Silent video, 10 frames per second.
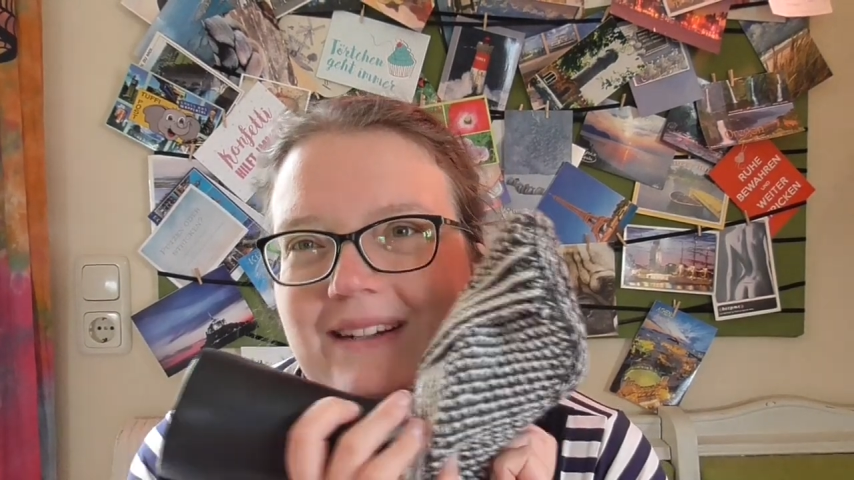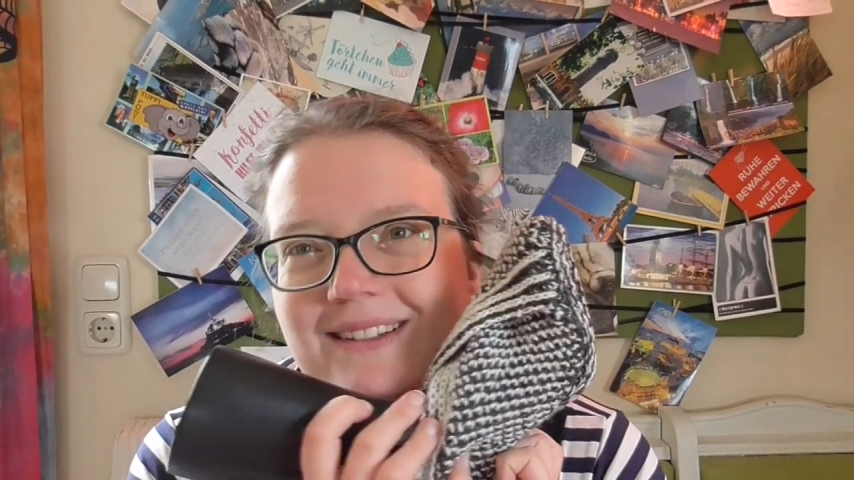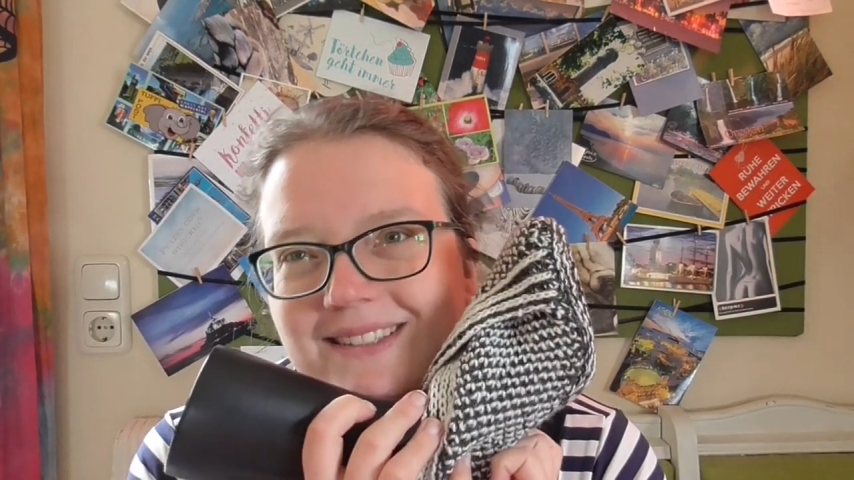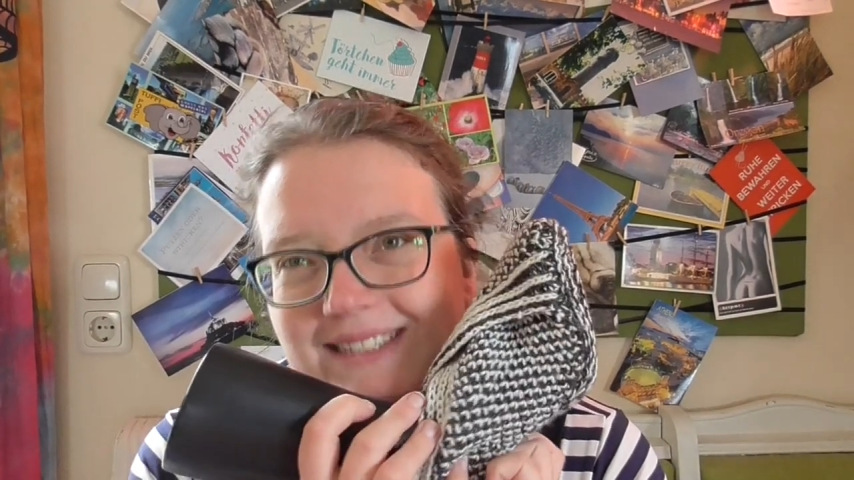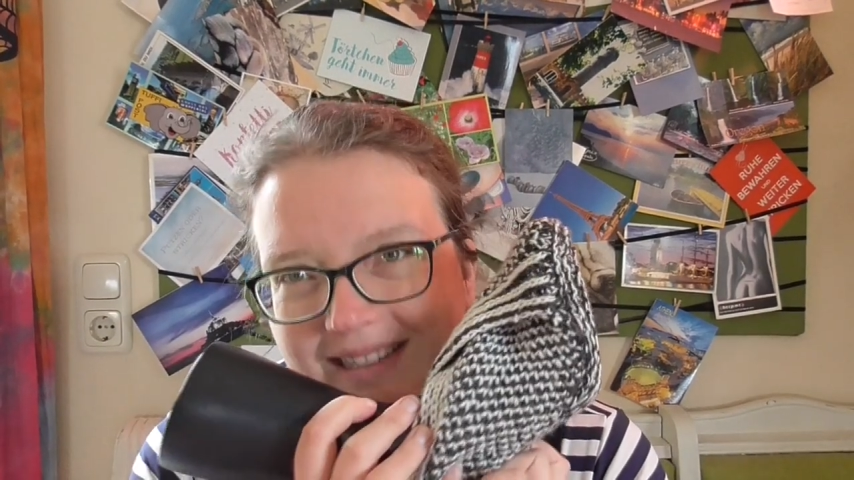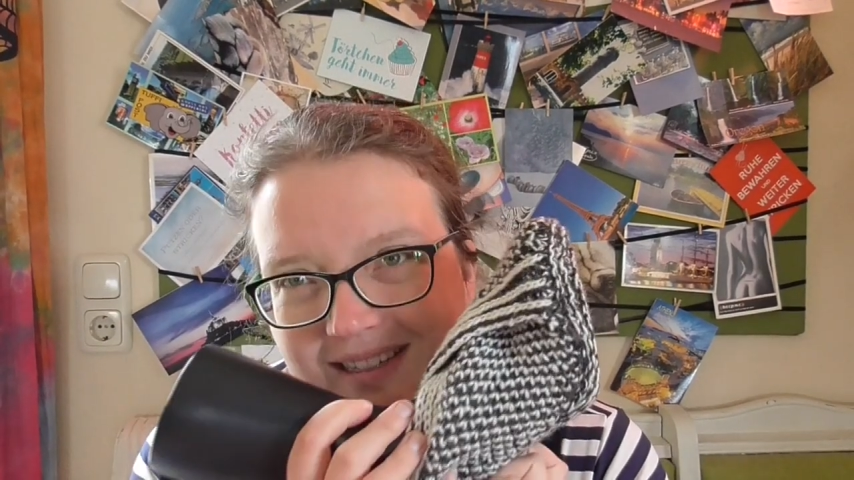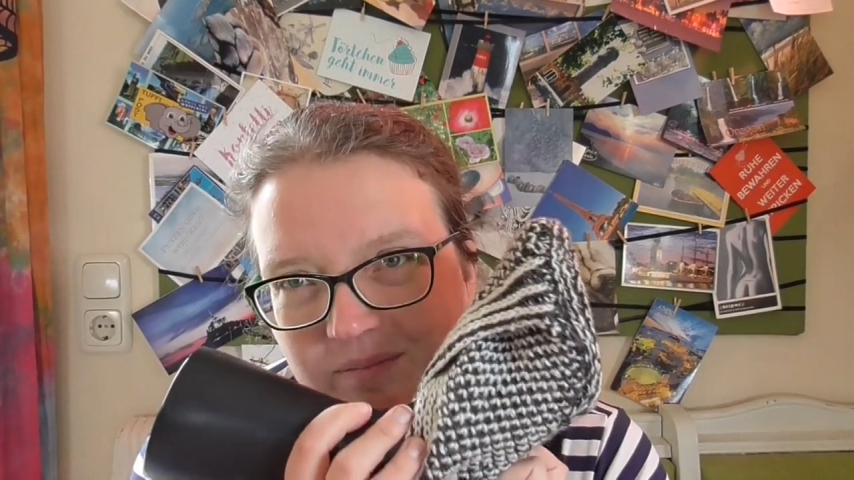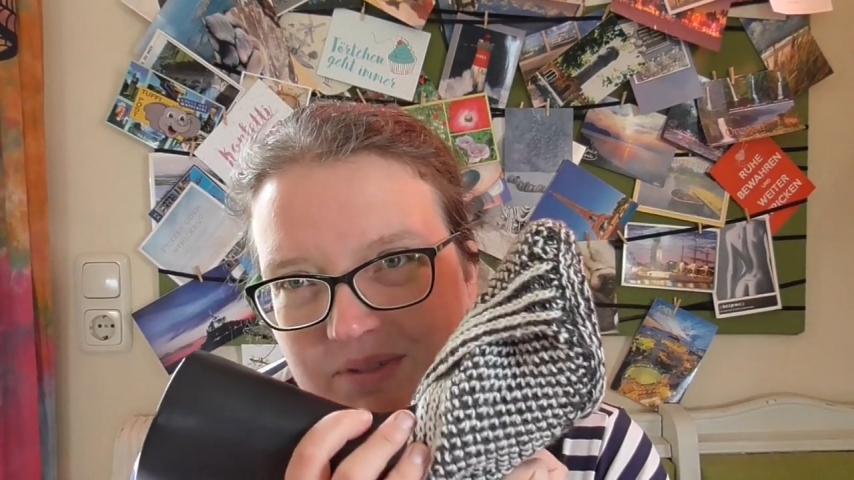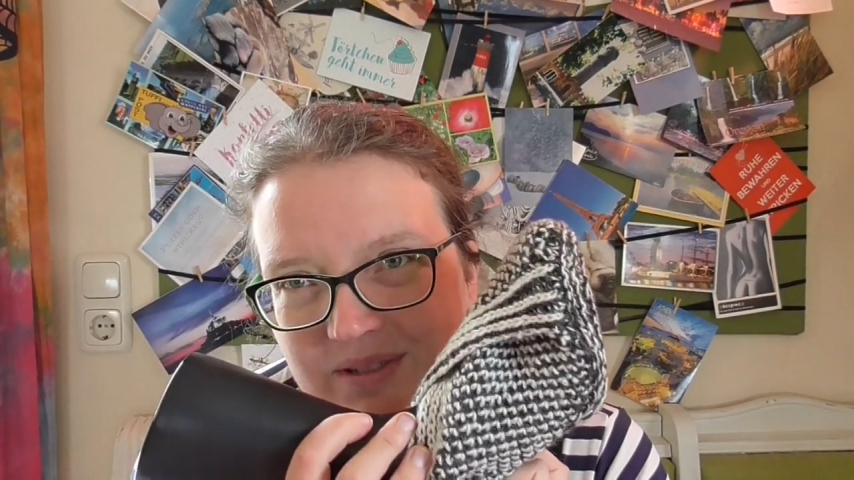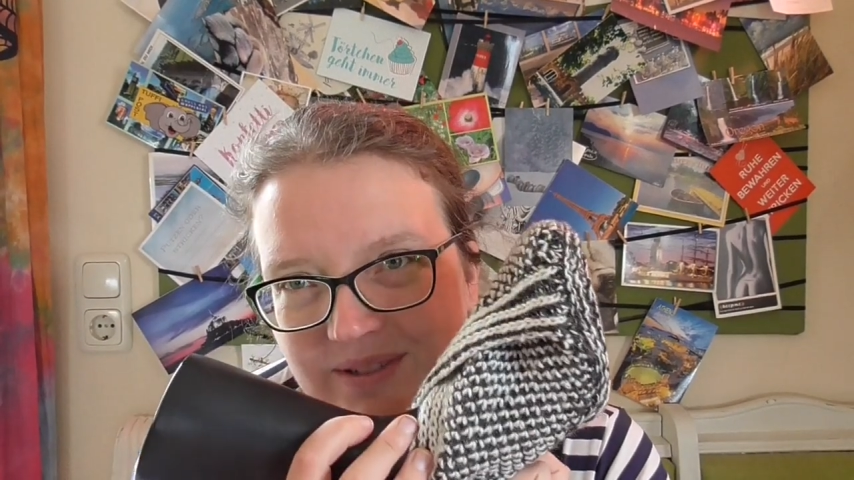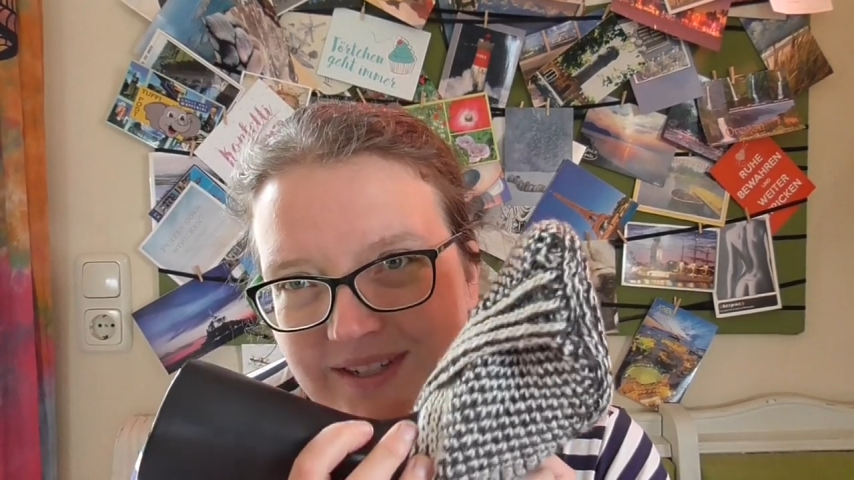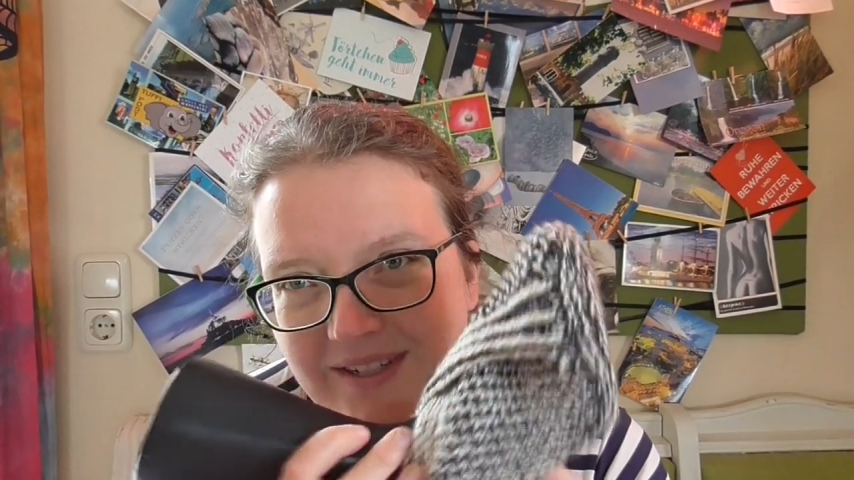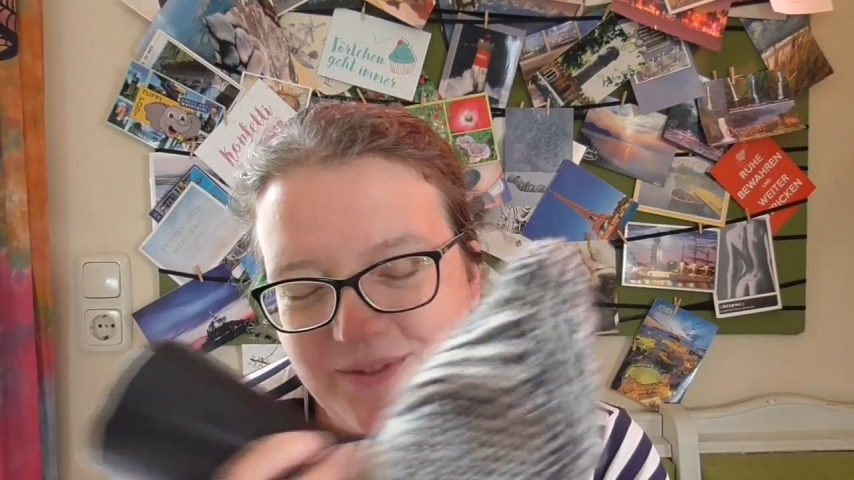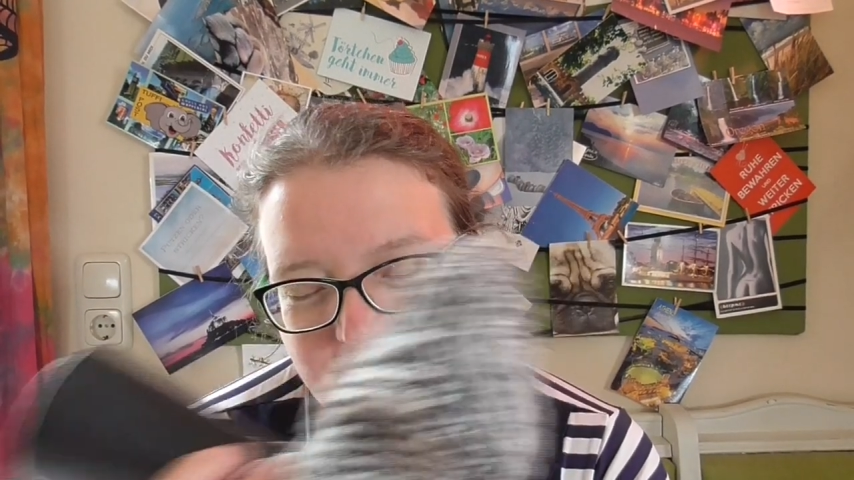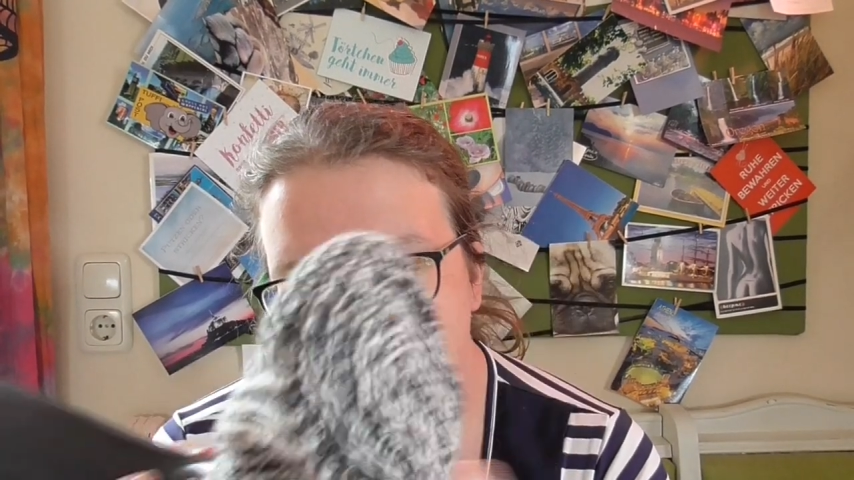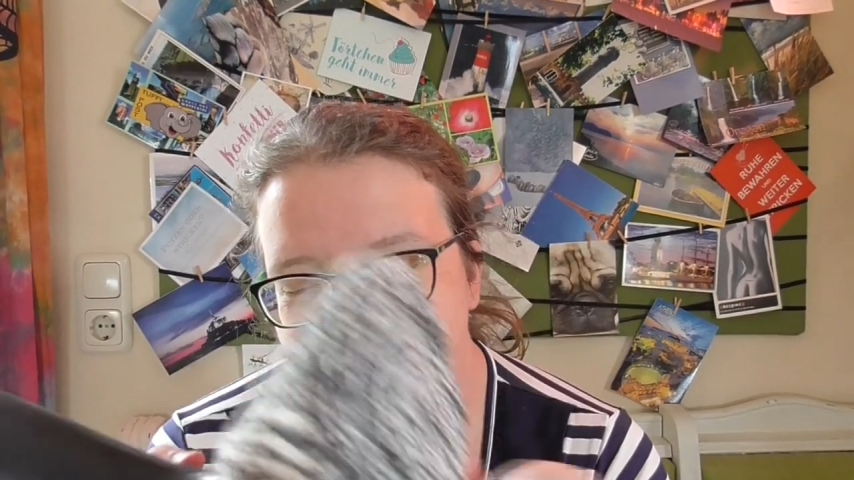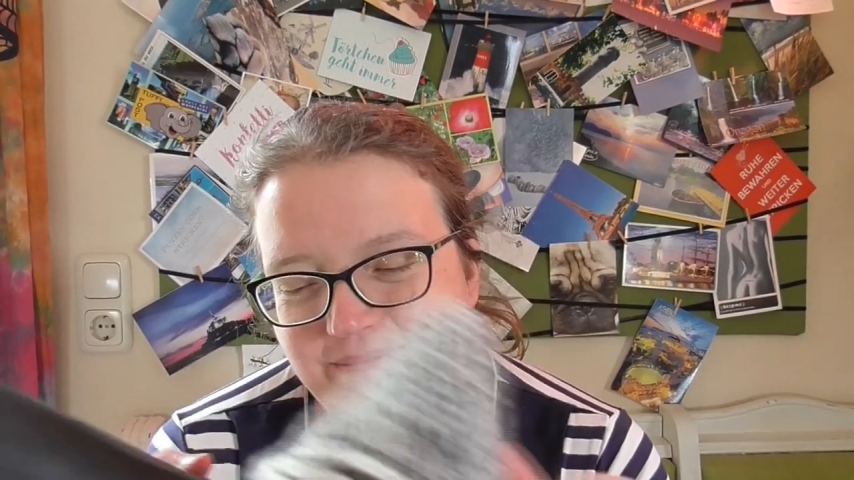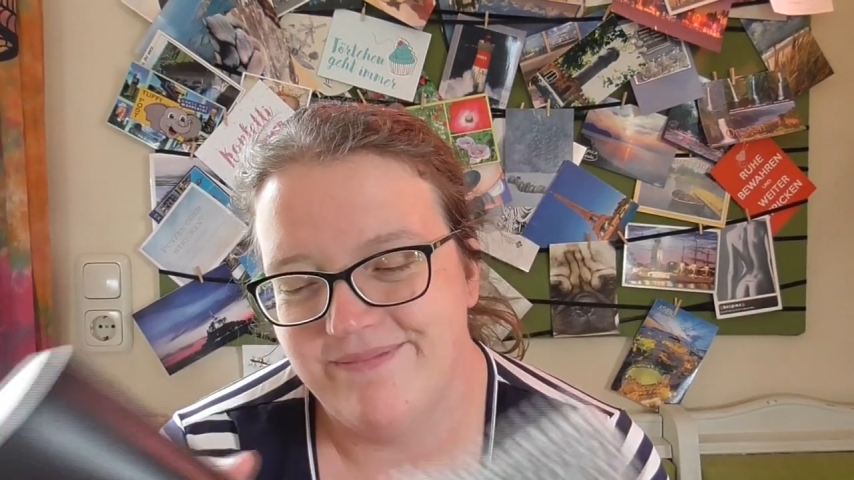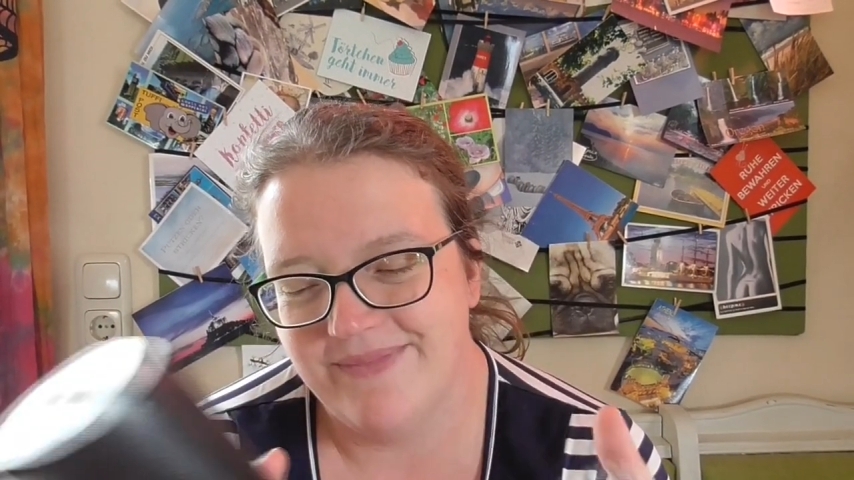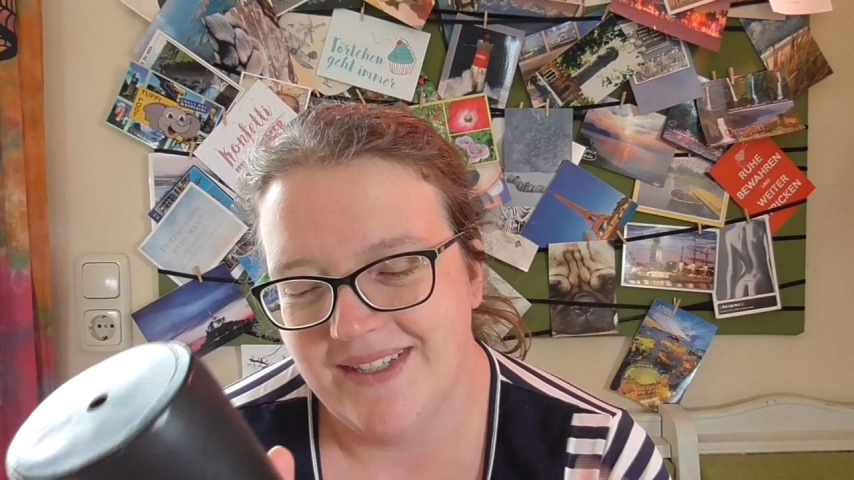die halten nicht besonders
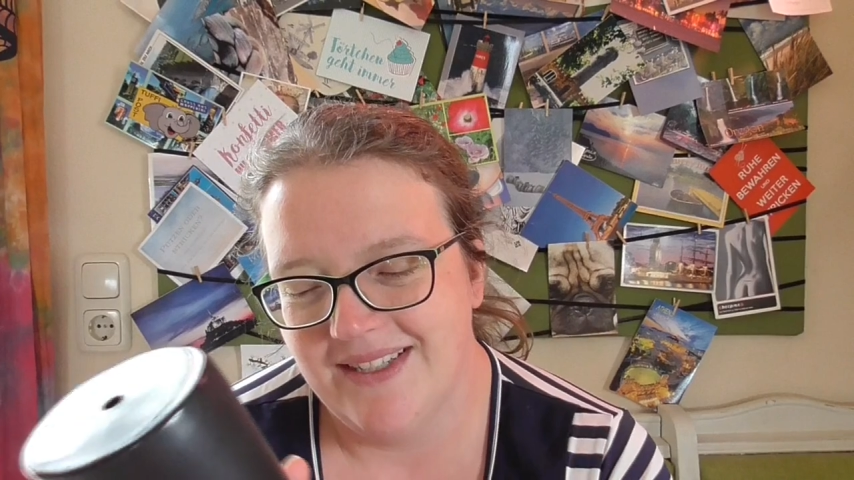gut.